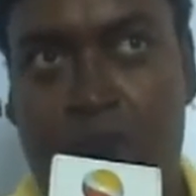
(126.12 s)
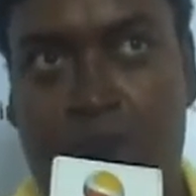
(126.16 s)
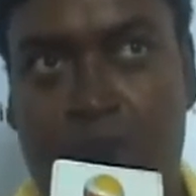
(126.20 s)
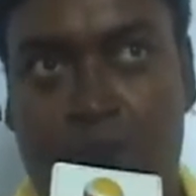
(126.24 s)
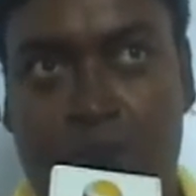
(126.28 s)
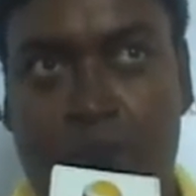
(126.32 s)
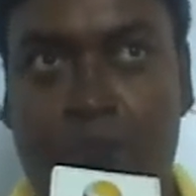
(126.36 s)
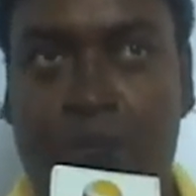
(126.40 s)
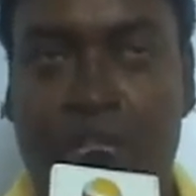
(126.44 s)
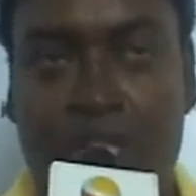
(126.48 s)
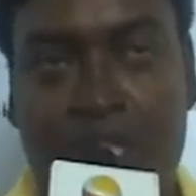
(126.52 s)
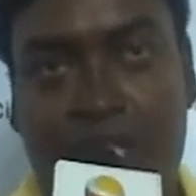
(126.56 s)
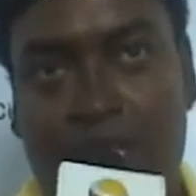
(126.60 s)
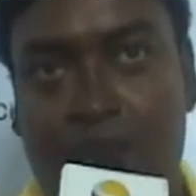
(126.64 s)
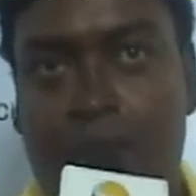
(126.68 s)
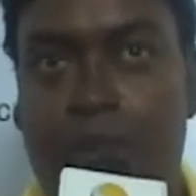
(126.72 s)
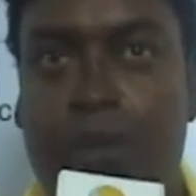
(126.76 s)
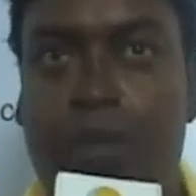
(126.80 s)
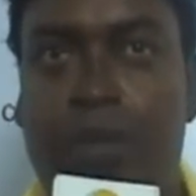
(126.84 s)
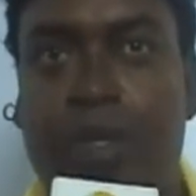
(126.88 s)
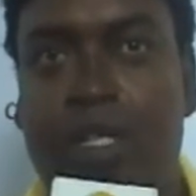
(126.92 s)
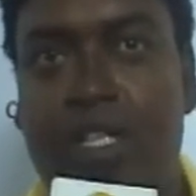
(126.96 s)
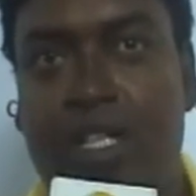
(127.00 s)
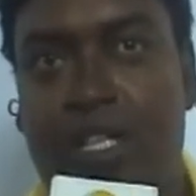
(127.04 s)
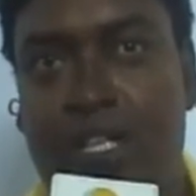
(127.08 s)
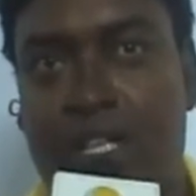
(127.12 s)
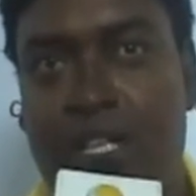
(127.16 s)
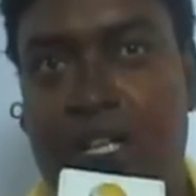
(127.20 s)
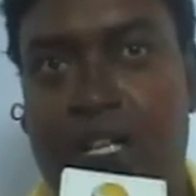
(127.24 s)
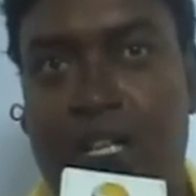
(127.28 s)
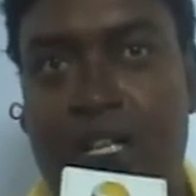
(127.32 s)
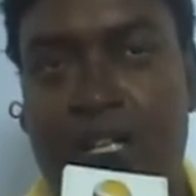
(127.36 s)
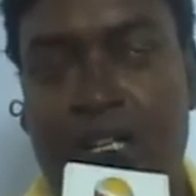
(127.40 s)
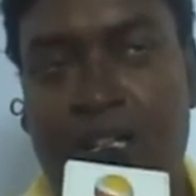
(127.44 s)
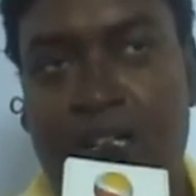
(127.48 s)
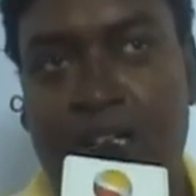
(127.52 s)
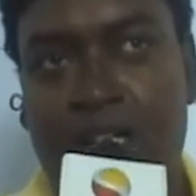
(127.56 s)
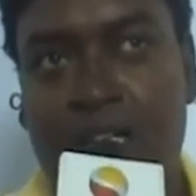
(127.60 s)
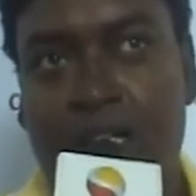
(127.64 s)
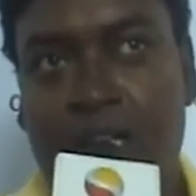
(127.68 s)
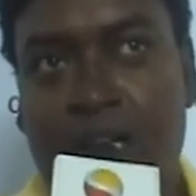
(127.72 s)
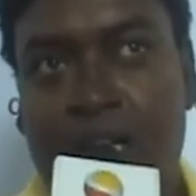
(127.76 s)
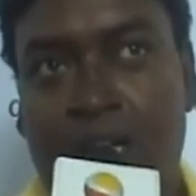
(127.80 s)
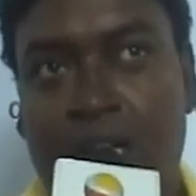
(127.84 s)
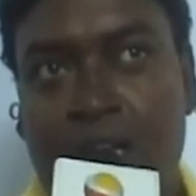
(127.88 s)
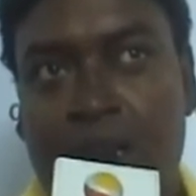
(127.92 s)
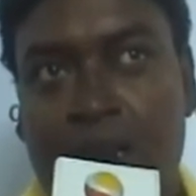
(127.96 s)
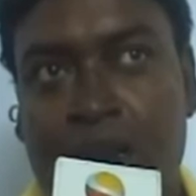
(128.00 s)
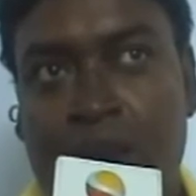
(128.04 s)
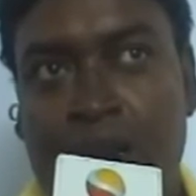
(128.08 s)
ரொம்ப யதார்த்தமாக பண்ணியிருந்தாங்க
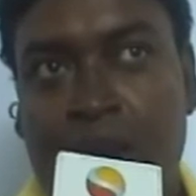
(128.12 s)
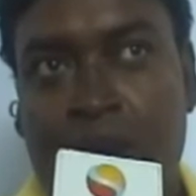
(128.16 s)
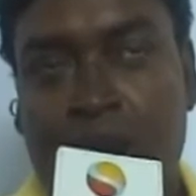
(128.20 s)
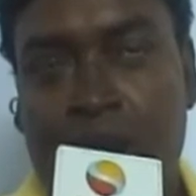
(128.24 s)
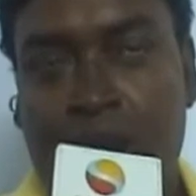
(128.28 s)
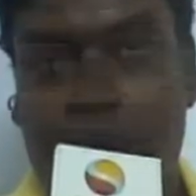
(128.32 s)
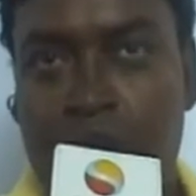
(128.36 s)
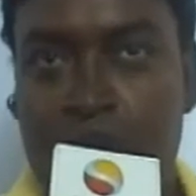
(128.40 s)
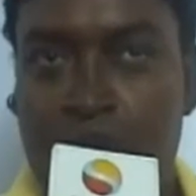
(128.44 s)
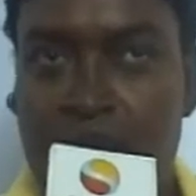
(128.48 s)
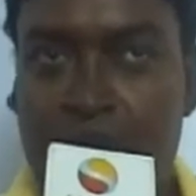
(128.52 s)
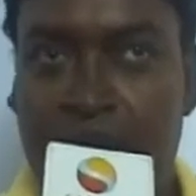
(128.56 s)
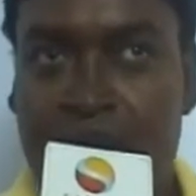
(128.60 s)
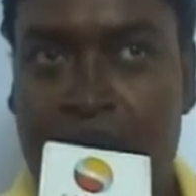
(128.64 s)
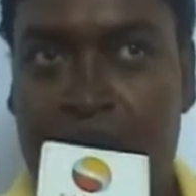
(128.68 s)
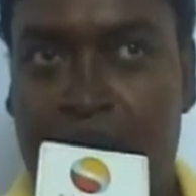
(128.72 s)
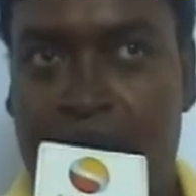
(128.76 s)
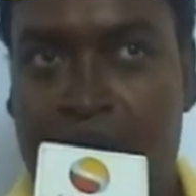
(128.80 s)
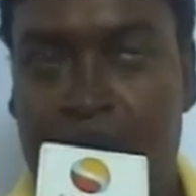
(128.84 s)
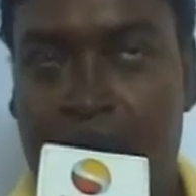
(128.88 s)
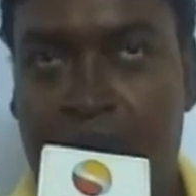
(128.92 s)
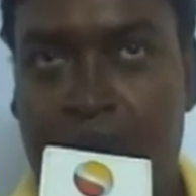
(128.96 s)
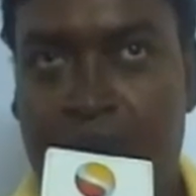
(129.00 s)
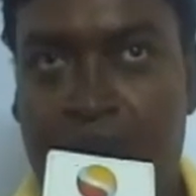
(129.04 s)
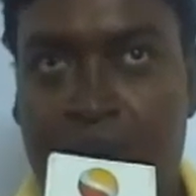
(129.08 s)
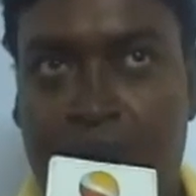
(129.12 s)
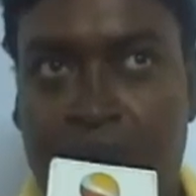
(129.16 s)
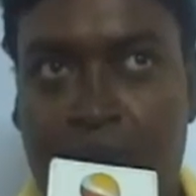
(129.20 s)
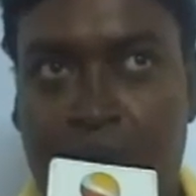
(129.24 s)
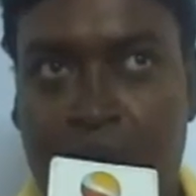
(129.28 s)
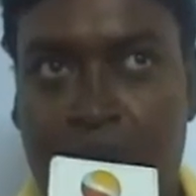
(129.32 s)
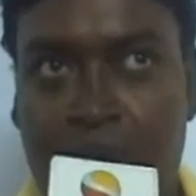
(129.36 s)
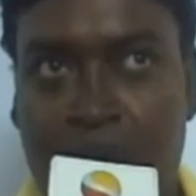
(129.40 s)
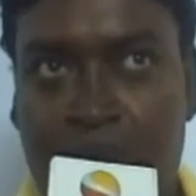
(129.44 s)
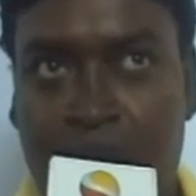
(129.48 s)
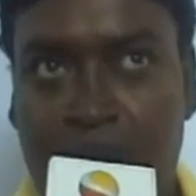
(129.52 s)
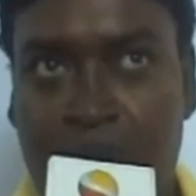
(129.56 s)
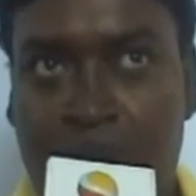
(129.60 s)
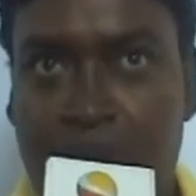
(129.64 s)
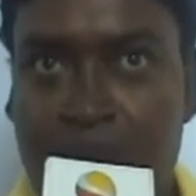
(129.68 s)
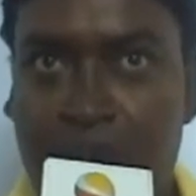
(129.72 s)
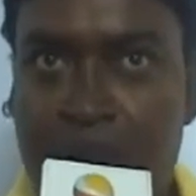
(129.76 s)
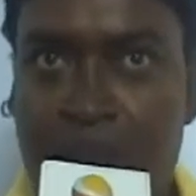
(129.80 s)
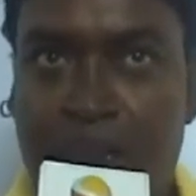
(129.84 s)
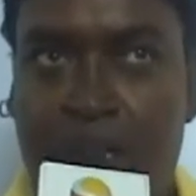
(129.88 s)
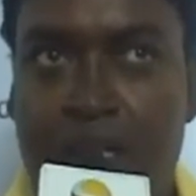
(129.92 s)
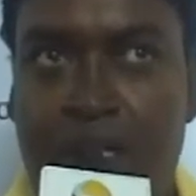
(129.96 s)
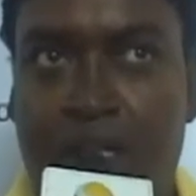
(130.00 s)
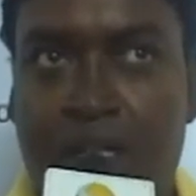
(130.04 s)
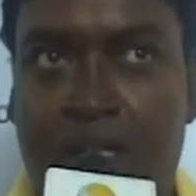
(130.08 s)
அவங்க கேரக்டர்ஸு அவங்க
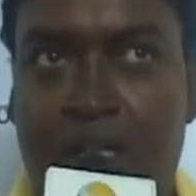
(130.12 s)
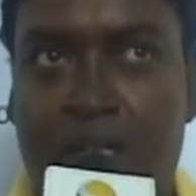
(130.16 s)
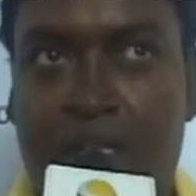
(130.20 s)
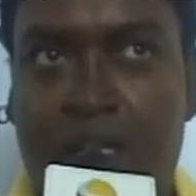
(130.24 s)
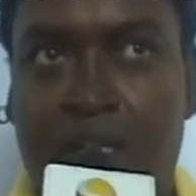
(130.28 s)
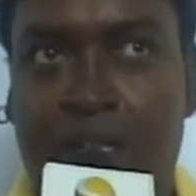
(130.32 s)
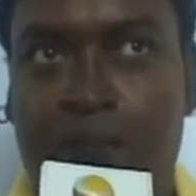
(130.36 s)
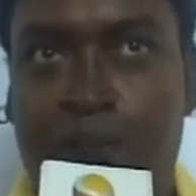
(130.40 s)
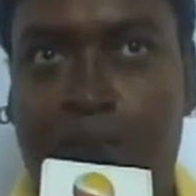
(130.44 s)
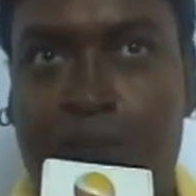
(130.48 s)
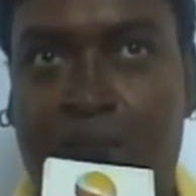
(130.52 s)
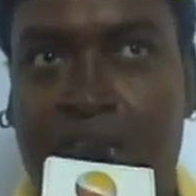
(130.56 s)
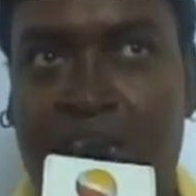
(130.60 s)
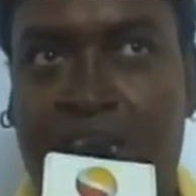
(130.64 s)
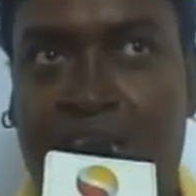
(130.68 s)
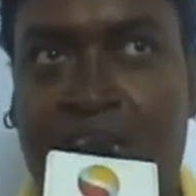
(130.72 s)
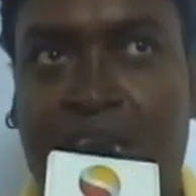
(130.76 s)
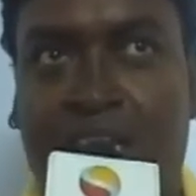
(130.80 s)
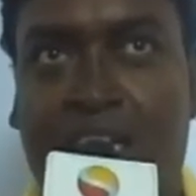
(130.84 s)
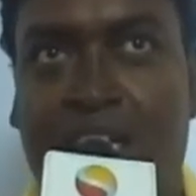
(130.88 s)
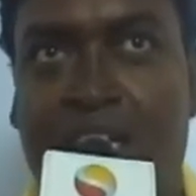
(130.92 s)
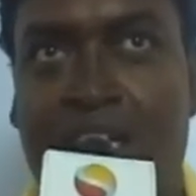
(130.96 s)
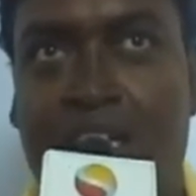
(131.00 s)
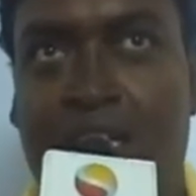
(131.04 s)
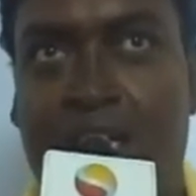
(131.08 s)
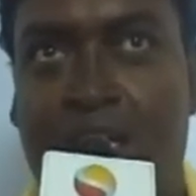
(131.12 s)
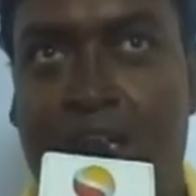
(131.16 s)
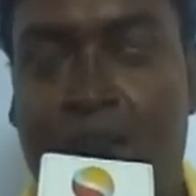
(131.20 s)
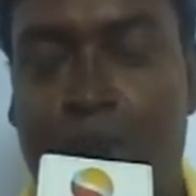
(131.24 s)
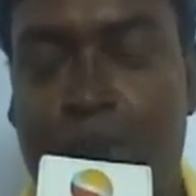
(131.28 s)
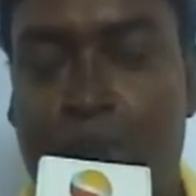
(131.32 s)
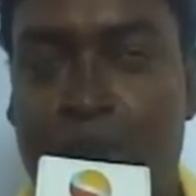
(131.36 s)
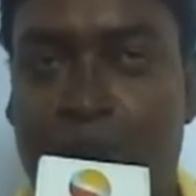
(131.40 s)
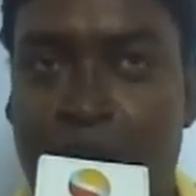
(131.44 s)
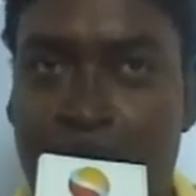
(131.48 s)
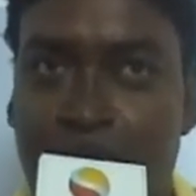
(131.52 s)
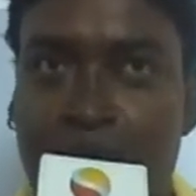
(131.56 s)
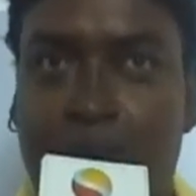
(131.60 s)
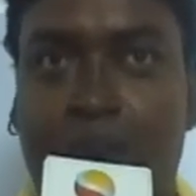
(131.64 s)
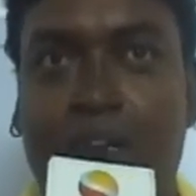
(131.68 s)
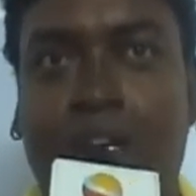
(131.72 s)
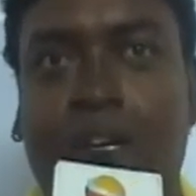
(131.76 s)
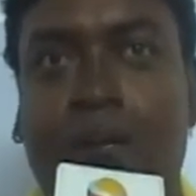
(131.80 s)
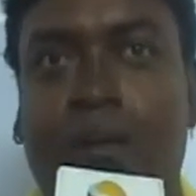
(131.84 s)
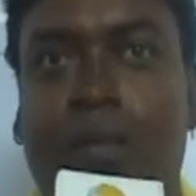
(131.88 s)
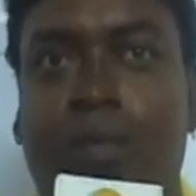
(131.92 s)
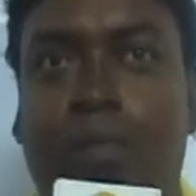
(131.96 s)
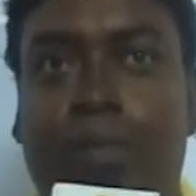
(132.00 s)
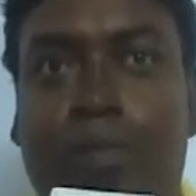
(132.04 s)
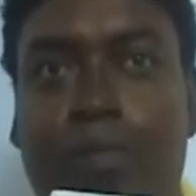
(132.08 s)
வில்லன் பார்த்தீங்கன்னா இதில் ரொம்ப
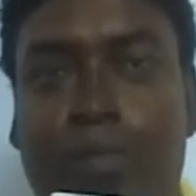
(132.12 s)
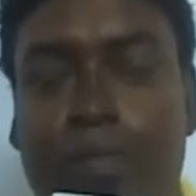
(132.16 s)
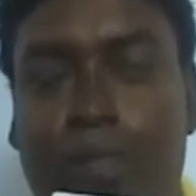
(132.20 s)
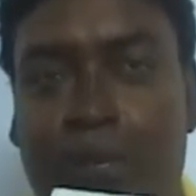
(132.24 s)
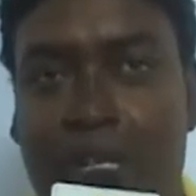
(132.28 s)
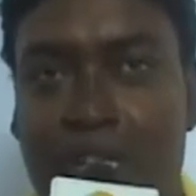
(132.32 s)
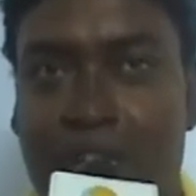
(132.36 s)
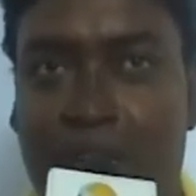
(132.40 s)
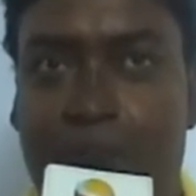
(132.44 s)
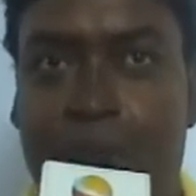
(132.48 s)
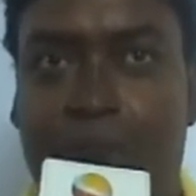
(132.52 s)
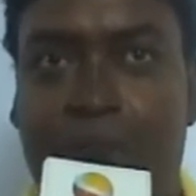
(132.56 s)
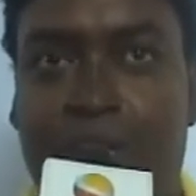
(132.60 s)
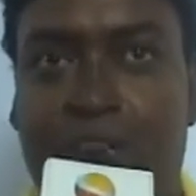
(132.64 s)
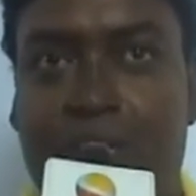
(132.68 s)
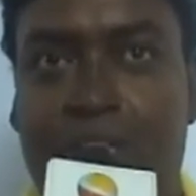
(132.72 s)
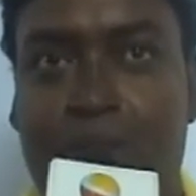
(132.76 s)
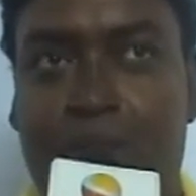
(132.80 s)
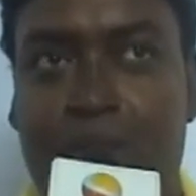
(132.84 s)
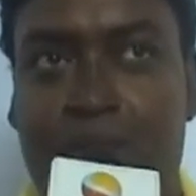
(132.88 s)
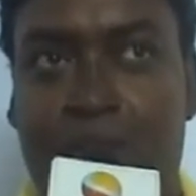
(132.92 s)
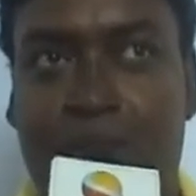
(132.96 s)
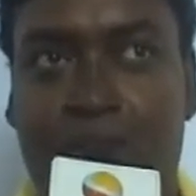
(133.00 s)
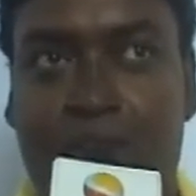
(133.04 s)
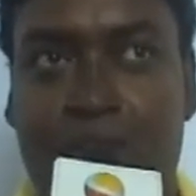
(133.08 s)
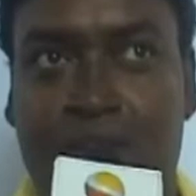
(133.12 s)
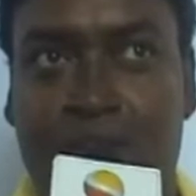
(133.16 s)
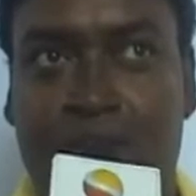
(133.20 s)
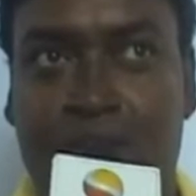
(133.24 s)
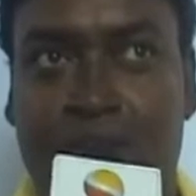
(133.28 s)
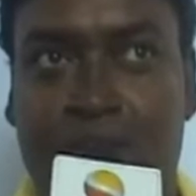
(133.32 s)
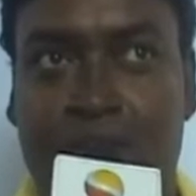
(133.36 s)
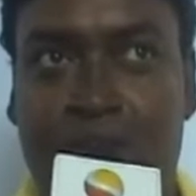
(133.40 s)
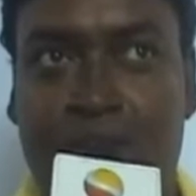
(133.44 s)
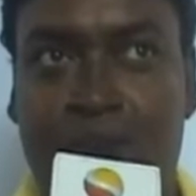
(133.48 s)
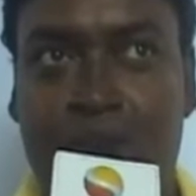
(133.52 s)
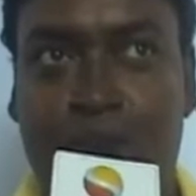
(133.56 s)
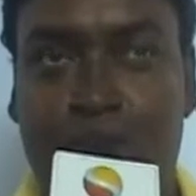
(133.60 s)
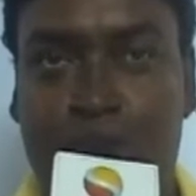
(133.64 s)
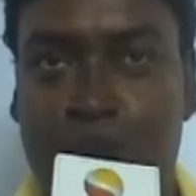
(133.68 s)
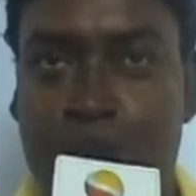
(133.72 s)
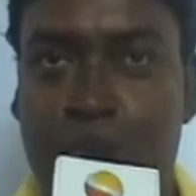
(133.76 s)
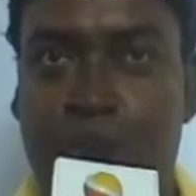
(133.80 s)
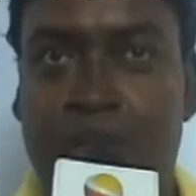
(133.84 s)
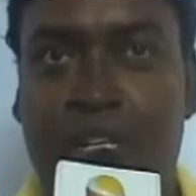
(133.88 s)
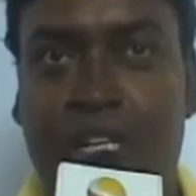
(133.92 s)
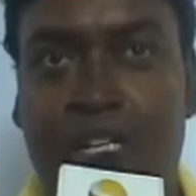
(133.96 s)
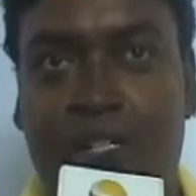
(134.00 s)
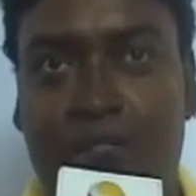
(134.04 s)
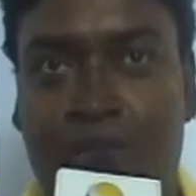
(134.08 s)
லைவாக பண்ணியிருப்பார் மிஸ்டர்
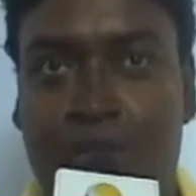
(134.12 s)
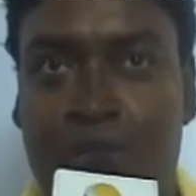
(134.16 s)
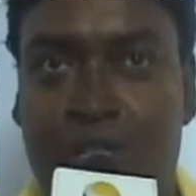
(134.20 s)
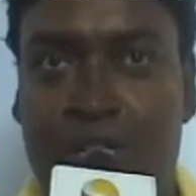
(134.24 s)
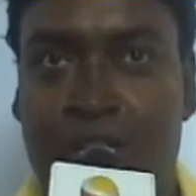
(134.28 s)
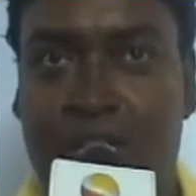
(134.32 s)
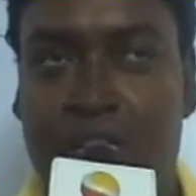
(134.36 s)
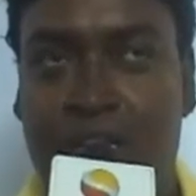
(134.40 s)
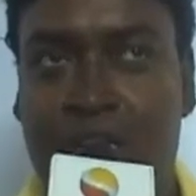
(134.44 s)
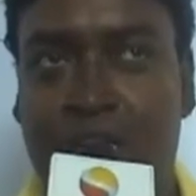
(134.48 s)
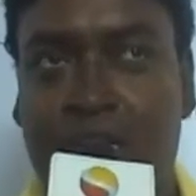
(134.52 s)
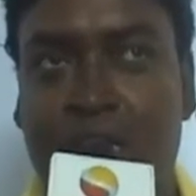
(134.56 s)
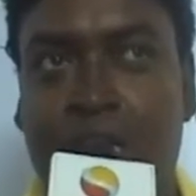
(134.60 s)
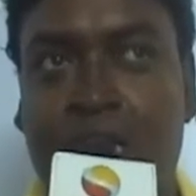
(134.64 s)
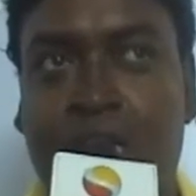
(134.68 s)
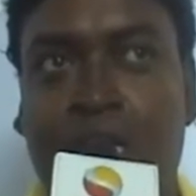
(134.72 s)
யுக்துவேல்னு சொல்லிட்டு